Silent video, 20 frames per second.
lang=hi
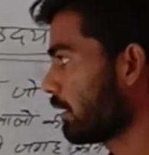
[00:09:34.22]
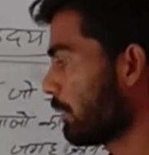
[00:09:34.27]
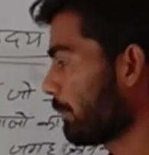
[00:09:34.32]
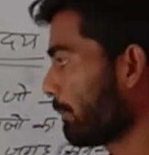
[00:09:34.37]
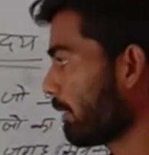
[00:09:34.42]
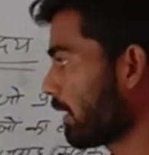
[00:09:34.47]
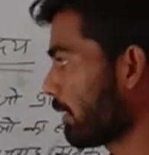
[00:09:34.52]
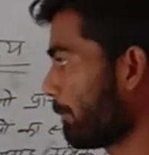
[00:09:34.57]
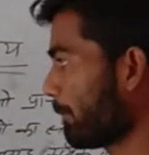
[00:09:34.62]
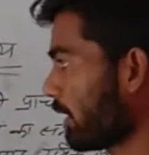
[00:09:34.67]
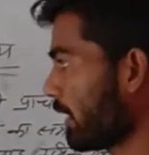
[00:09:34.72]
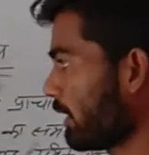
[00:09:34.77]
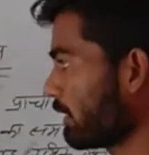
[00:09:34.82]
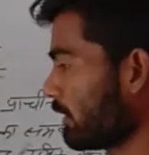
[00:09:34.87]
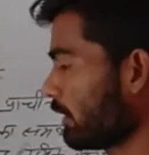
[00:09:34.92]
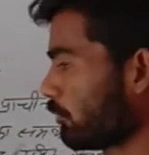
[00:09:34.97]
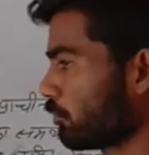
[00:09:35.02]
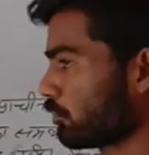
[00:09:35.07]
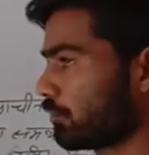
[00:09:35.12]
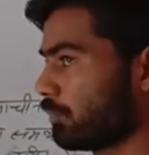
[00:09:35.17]
परंपरा
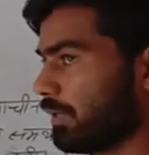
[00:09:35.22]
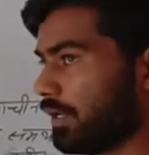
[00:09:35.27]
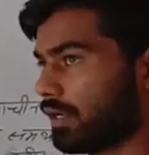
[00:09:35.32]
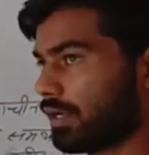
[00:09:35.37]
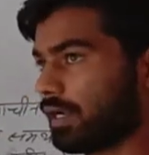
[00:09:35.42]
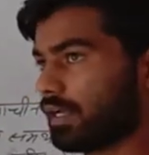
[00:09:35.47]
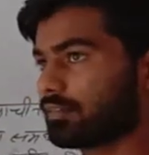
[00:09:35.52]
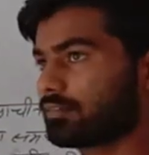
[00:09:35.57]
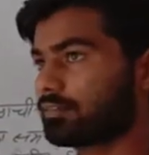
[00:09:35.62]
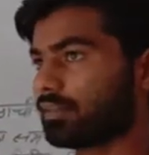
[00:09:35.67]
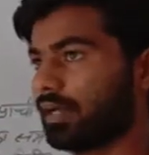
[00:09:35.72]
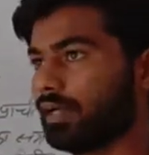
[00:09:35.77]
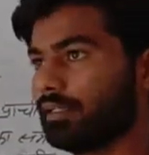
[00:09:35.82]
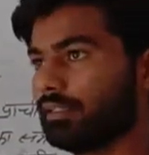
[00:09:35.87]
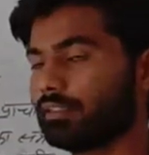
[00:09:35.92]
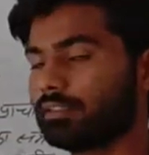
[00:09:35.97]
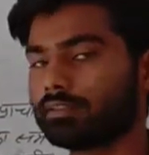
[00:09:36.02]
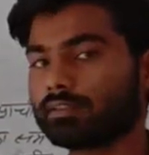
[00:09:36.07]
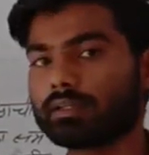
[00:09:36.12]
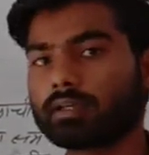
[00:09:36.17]
थी उसमें
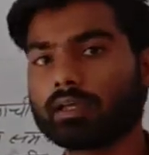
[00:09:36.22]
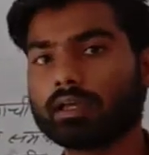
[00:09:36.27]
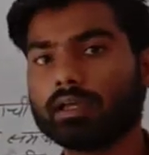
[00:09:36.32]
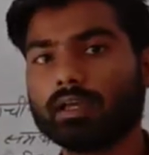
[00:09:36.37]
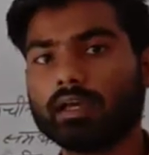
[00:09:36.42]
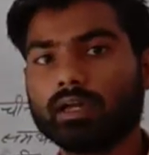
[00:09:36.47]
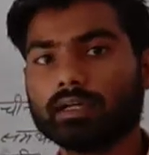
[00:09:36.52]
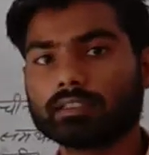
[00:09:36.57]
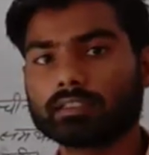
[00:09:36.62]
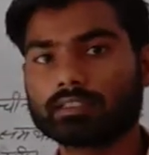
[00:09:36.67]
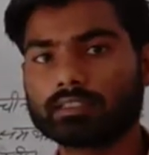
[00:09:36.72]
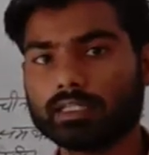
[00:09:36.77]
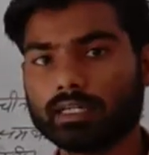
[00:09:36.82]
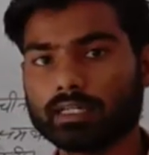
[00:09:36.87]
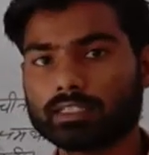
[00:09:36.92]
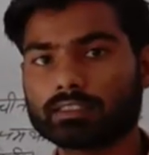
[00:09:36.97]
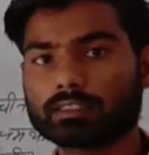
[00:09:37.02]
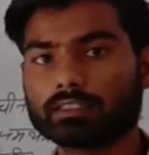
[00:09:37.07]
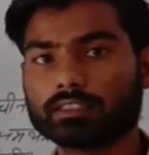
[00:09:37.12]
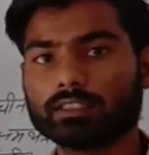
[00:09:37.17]
राजशाही
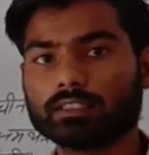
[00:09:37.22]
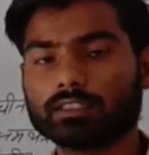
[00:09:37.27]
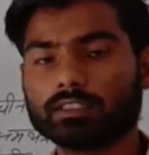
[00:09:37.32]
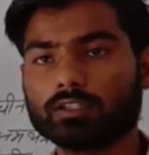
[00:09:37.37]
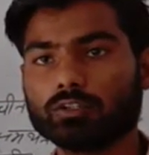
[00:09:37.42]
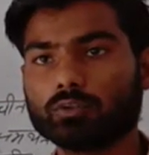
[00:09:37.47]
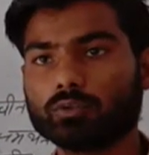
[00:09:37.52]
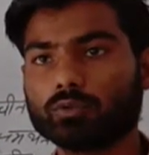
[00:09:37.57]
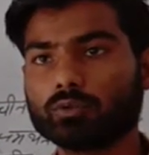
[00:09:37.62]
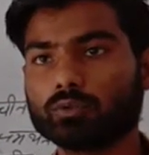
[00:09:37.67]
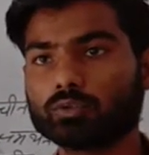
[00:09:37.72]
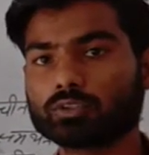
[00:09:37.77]
चर्च